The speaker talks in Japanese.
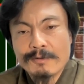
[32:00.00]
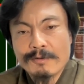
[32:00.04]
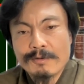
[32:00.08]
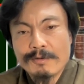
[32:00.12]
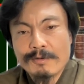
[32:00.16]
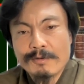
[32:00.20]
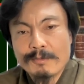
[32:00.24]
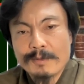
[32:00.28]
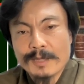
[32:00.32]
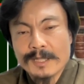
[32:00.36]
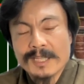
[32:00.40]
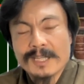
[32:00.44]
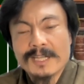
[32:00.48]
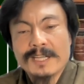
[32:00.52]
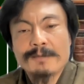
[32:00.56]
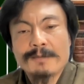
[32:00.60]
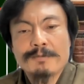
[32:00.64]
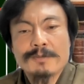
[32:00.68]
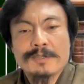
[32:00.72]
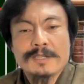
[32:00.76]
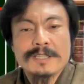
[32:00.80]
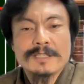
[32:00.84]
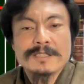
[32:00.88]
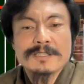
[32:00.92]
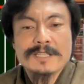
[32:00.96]
の、まあ、高い
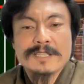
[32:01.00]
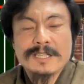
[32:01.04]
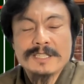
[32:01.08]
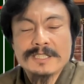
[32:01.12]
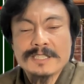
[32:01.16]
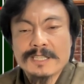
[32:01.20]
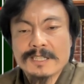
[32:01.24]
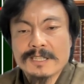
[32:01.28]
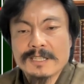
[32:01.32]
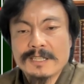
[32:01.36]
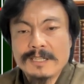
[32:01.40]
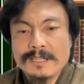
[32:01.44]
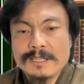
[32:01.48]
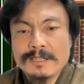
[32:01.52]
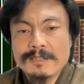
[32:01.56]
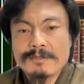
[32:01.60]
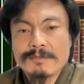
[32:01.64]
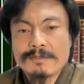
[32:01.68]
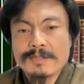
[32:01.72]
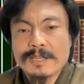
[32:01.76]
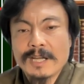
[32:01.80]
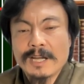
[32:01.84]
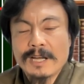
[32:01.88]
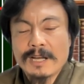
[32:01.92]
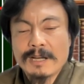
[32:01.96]
物件掴んじゃったねっ
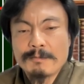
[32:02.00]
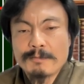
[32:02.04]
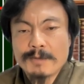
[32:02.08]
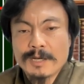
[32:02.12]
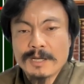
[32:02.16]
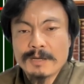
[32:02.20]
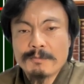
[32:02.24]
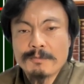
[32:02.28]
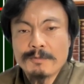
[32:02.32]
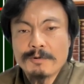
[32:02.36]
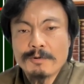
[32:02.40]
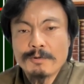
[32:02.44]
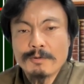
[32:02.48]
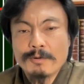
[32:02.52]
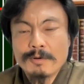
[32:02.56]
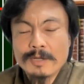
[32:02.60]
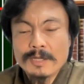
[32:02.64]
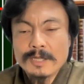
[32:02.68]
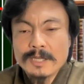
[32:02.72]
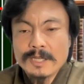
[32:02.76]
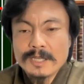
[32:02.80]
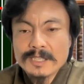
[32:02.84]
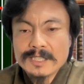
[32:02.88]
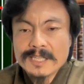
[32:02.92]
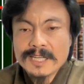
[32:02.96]
て言って、まあ、も
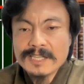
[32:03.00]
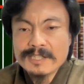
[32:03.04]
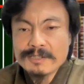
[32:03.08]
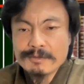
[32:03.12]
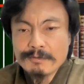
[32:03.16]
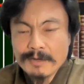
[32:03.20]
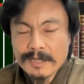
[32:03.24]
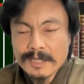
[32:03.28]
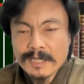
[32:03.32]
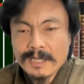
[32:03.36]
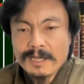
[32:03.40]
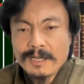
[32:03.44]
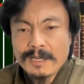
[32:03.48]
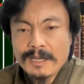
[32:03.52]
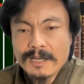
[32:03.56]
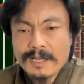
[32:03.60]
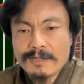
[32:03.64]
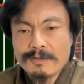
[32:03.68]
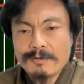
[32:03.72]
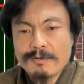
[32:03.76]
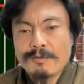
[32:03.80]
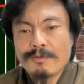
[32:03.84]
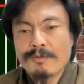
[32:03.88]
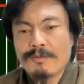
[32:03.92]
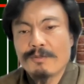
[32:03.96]
う最初はね、
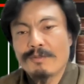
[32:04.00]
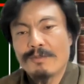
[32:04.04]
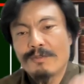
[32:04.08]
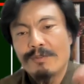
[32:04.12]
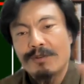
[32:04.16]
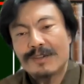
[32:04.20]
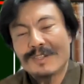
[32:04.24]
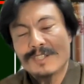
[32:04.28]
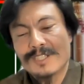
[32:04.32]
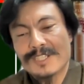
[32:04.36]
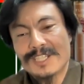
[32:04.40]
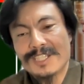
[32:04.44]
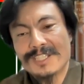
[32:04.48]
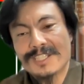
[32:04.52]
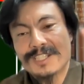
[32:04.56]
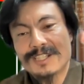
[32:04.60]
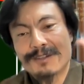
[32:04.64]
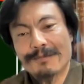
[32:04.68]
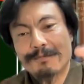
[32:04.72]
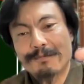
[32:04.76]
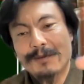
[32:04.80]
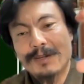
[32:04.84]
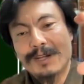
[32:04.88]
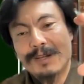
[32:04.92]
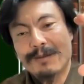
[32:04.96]
あの新
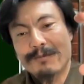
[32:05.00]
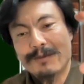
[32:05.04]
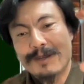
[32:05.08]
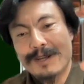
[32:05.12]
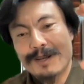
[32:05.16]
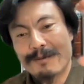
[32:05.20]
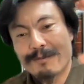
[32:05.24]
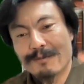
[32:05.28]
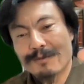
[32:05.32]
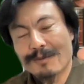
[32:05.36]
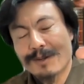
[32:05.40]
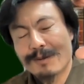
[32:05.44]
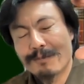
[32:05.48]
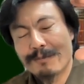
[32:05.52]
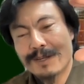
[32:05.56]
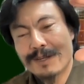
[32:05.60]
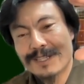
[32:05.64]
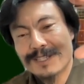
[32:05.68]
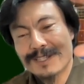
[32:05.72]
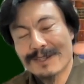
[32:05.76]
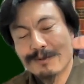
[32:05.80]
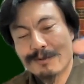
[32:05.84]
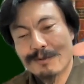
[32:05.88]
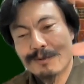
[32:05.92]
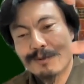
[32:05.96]
築プレミアムとか、ま
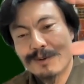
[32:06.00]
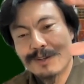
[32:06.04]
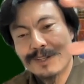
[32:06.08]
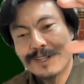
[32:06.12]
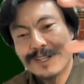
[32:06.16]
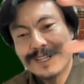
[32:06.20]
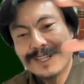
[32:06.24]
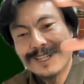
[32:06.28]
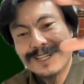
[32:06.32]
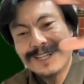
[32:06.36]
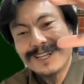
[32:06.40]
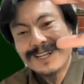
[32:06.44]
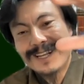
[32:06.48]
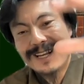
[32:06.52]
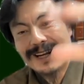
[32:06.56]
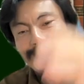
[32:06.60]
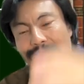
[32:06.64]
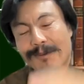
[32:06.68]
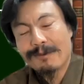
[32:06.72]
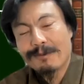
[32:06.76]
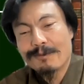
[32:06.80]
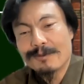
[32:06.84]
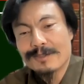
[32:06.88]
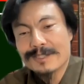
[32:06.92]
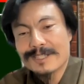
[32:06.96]
あ、その
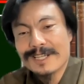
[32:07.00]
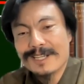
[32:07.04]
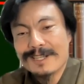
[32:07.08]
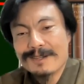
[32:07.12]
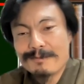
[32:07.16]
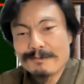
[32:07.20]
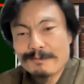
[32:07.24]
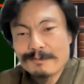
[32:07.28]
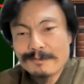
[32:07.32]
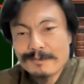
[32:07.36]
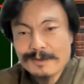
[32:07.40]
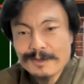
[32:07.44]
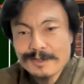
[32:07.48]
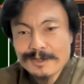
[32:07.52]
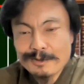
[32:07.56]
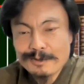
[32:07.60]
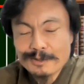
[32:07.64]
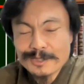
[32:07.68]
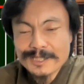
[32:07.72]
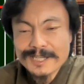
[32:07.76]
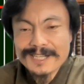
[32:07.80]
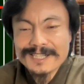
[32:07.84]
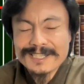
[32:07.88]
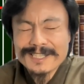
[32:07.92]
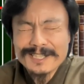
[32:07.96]
あの
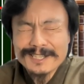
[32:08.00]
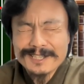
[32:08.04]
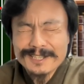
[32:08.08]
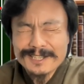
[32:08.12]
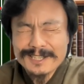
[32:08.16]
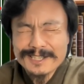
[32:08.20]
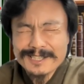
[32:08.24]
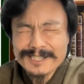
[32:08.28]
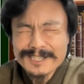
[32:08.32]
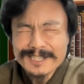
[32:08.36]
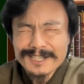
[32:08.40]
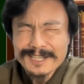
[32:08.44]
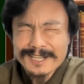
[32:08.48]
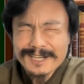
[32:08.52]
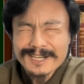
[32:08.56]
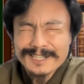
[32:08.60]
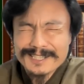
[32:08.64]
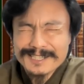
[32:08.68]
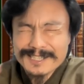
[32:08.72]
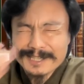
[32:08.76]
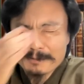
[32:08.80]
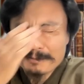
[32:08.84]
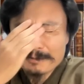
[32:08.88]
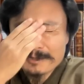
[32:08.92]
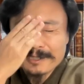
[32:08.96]
業者が設定した高
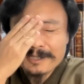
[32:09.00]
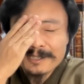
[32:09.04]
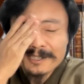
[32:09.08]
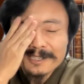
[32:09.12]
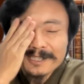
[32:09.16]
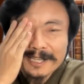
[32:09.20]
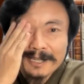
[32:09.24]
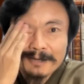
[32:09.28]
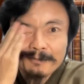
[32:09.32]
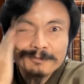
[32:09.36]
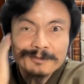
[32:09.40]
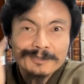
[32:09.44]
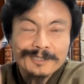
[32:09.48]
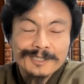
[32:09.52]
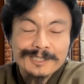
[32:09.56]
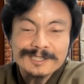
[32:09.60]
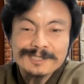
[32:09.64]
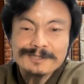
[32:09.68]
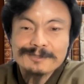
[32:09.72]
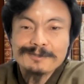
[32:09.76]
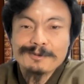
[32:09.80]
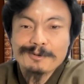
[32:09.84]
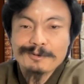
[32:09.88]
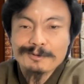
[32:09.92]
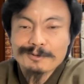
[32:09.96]
いサブ
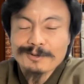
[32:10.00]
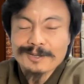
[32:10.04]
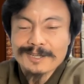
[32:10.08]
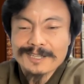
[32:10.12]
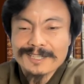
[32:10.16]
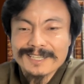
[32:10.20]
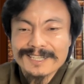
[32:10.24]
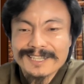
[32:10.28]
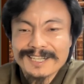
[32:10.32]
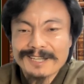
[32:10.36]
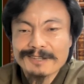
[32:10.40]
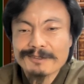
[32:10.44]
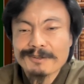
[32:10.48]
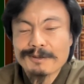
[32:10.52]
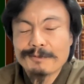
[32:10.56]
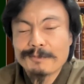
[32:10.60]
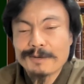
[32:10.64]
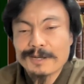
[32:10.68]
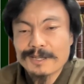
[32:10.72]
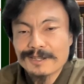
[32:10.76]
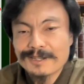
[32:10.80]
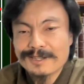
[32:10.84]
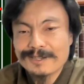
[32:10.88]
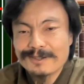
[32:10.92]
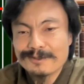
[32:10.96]
サブリース料とかでなんとか
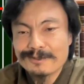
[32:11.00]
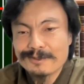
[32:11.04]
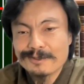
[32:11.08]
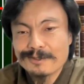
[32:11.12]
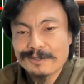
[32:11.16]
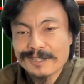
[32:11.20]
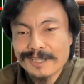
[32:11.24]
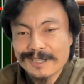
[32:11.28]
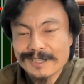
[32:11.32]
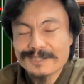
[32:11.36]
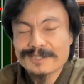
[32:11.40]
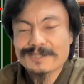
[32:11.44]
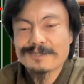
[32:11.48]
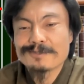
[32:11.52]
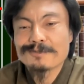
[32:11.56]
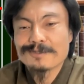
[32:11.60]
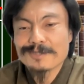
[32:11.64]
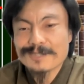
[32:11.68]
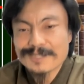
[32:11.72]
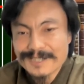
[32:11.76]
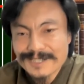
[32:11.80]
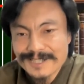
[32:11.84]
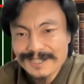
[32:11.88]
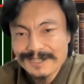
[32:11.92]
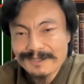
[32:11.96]
回ってるたりする
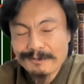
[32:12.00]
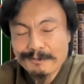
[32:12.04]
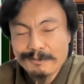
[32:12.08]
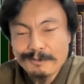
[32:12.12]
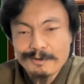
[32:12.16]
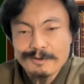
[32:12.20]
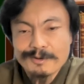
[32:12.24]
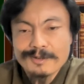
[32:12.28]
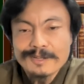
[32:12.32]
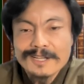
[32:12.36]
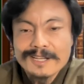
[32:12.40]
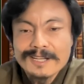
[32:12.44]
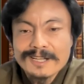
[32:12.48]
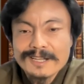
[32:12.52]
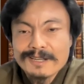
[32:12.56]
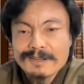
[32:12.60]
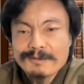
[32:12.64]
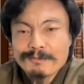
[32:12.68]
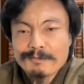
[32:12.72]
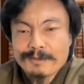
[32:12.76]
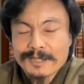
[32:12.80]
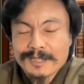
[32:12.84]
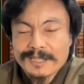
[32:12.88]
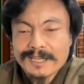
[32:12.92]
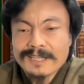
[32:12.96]
んですけれども、
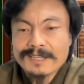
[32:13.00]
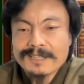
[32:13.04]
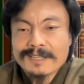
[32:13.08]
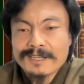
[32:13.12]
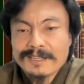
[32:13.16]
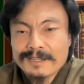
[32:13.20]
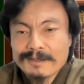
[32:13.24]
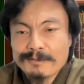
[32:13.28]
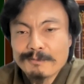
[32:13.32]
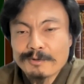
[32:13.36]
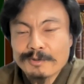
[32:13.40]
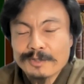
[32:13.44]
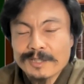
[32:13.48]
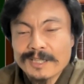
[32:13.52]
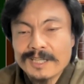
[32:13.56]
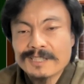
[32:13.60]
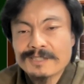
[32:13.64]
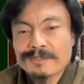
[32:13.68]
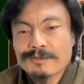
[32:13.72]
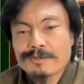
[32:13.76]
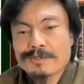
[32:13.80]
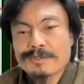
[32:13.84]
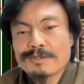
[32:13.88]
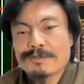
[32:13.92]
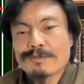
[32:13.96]
まあ、だんだんね、もう
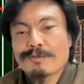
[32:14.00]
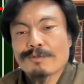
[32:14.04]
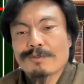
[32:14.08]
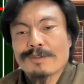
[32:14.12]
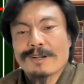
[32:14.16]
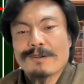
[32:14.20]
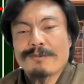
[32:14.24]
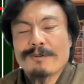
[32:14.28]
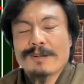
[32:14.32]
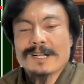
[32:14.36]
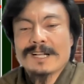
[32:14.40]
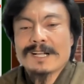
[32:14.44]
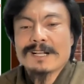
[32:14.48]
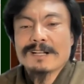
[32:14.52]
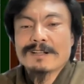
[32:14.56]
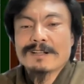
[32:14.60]
退場することが